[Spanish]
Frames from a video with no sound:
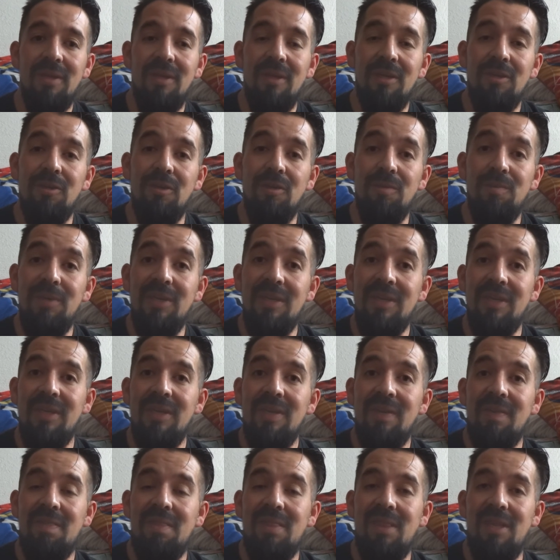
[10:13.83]
No
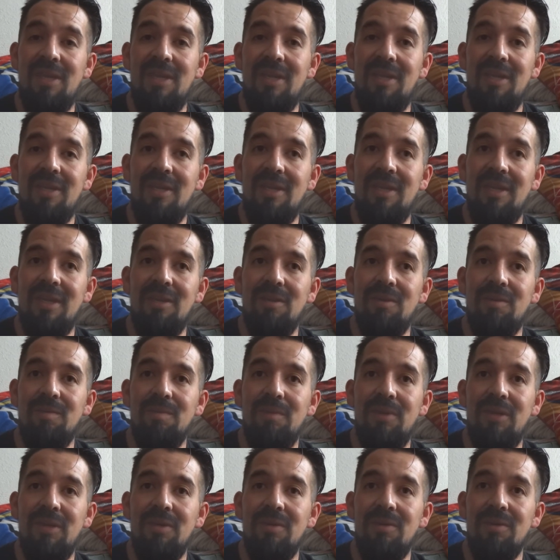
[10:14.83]
olviden, el día
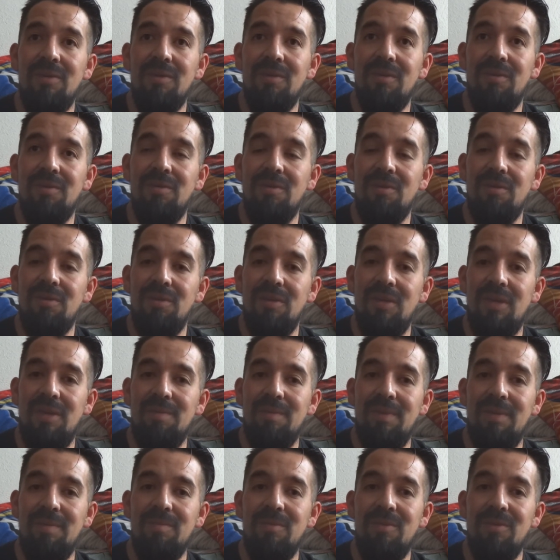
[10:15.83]
domingo nosotros
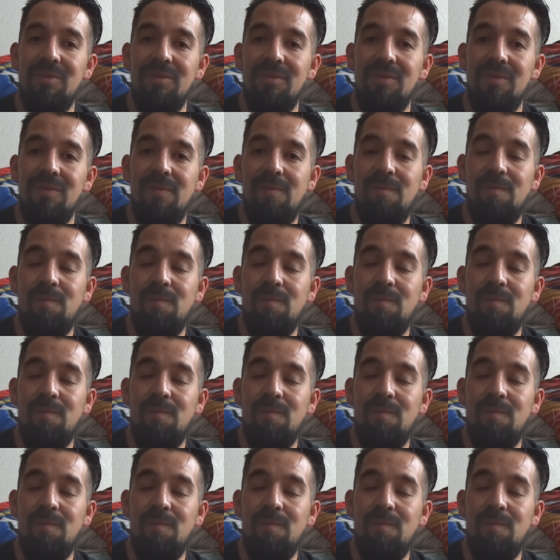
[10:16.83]
grabamos